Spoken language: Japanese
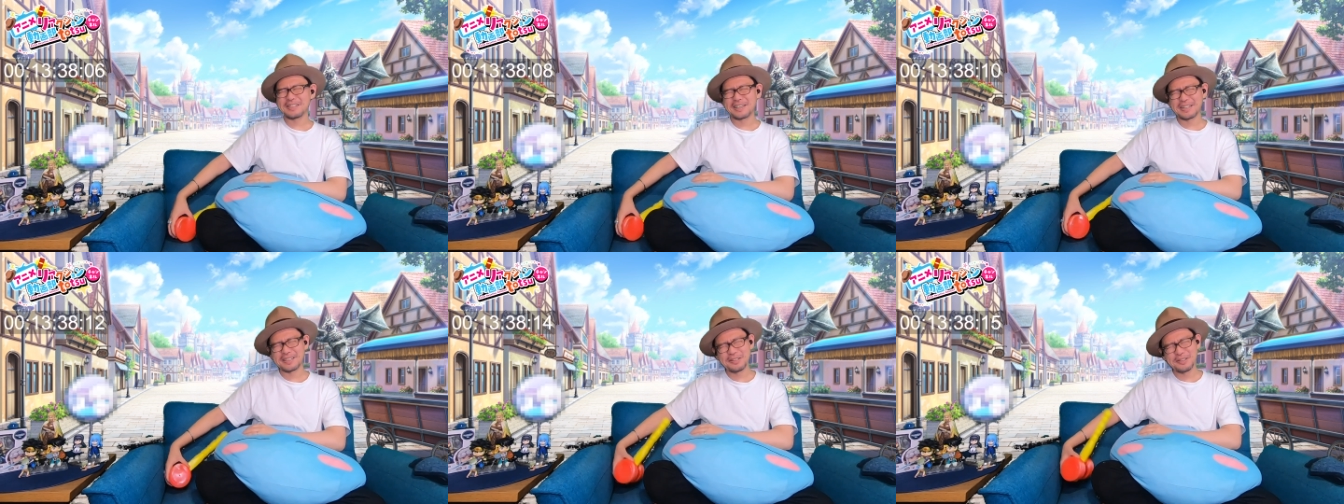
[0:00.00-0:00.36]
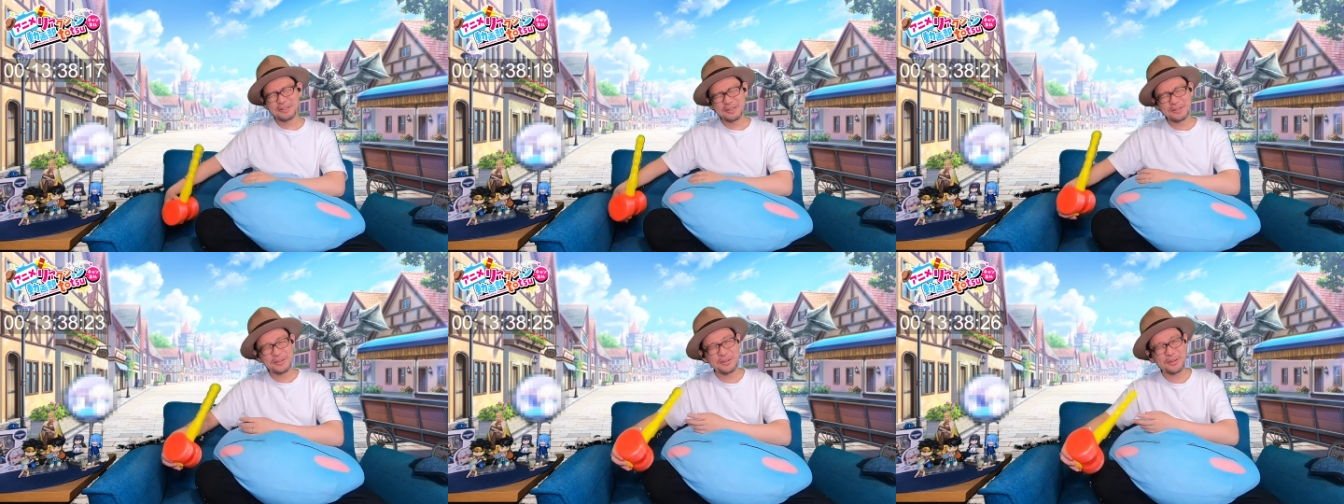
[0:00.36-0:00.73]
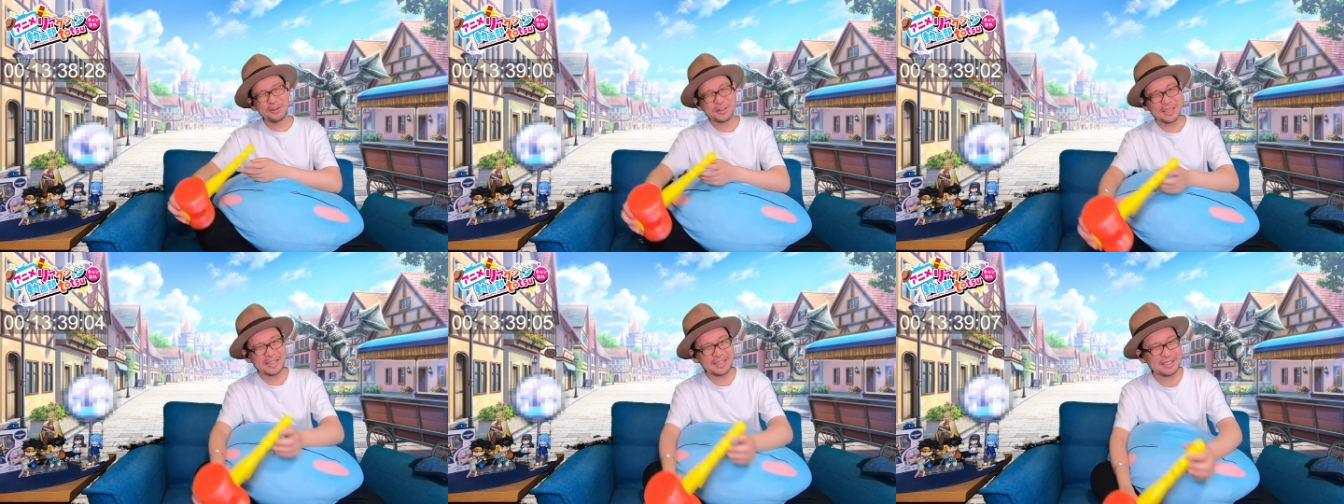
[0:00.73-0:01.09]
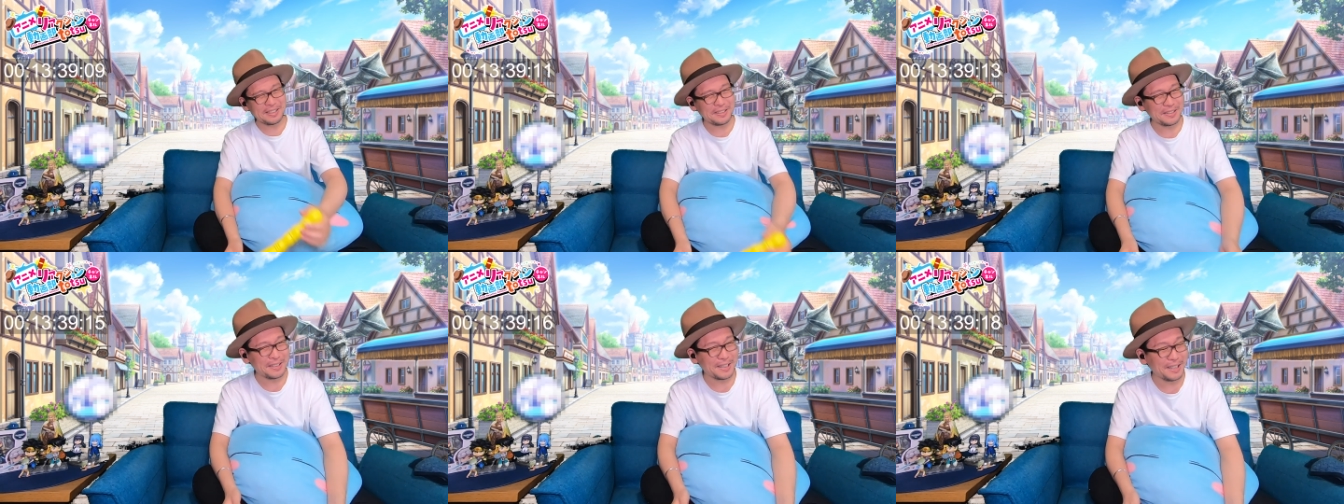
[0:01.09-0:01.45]
なんか UFO 研
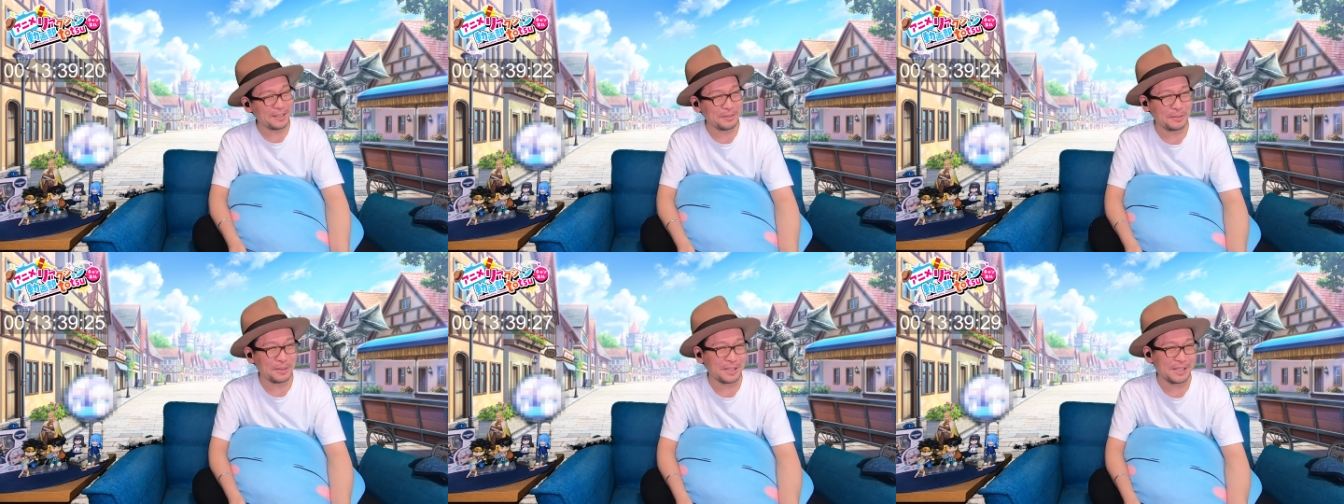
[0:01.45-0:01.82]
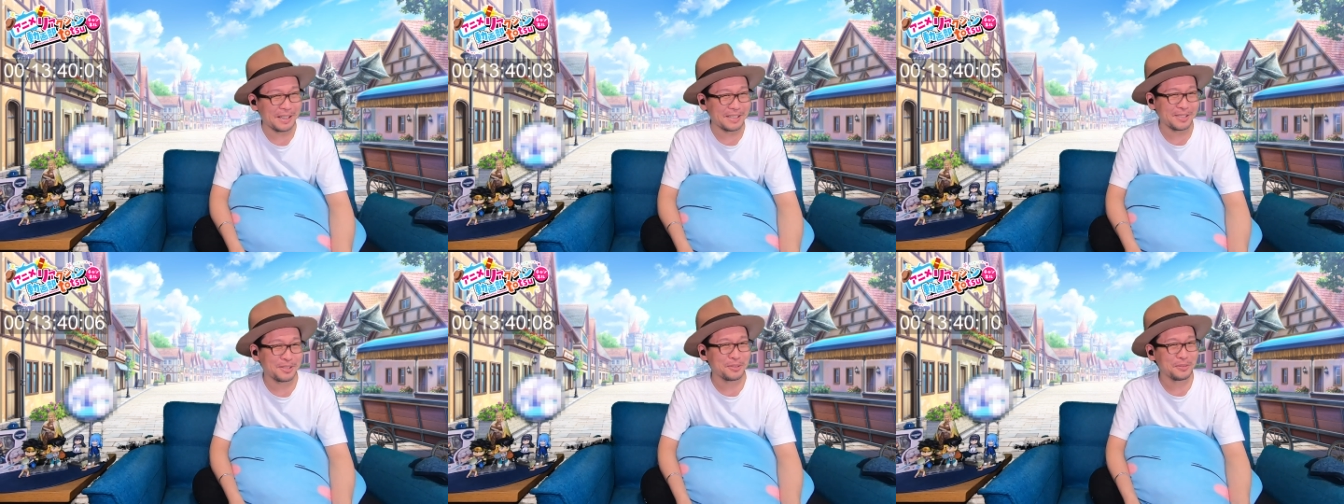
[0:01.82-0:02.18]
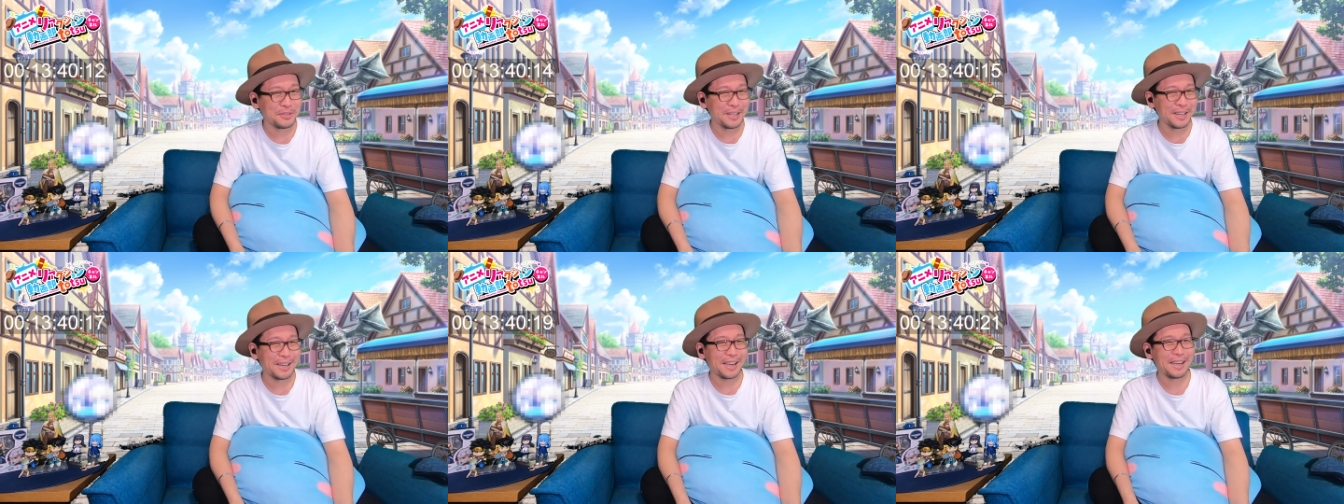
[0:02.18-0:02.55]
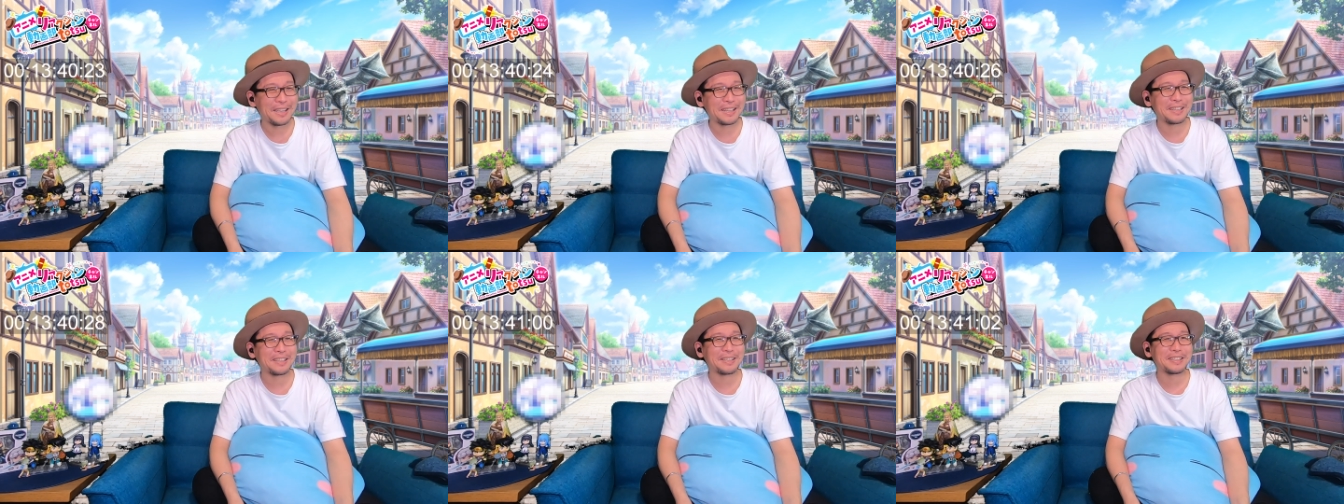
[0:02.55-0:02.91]
究家とかなんかそんなん書
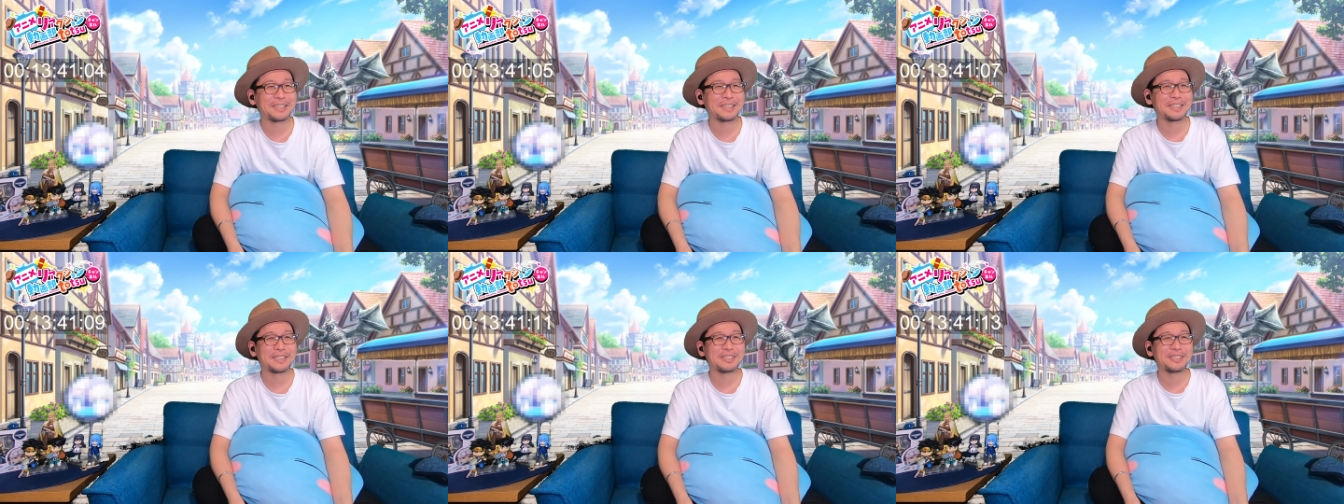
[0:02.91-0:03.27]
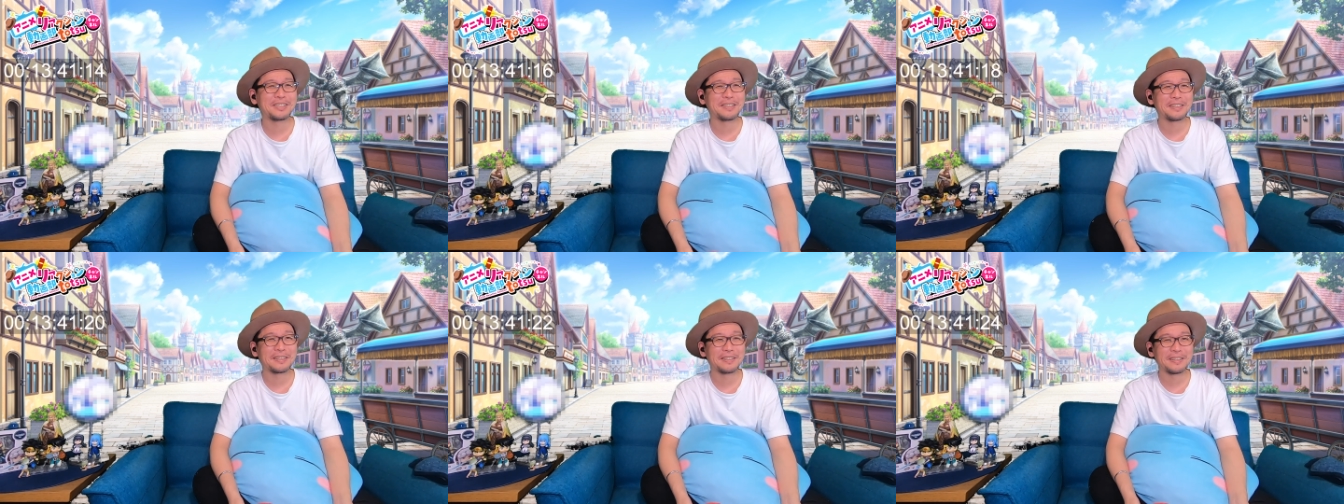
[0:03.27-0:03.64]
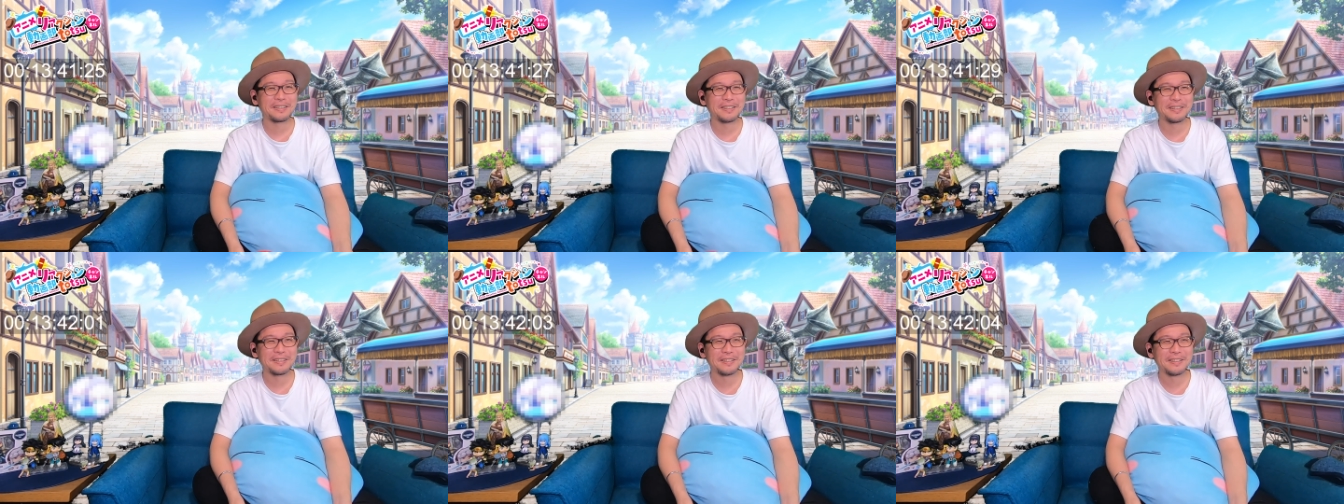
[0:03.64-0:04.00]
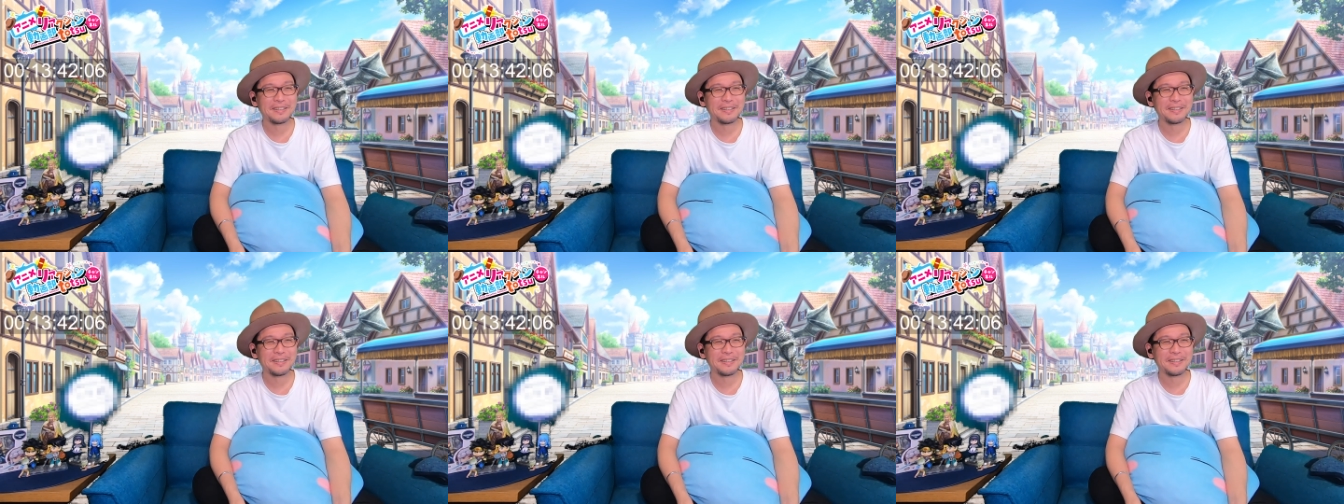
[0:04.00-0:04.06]
いてた気がしたな。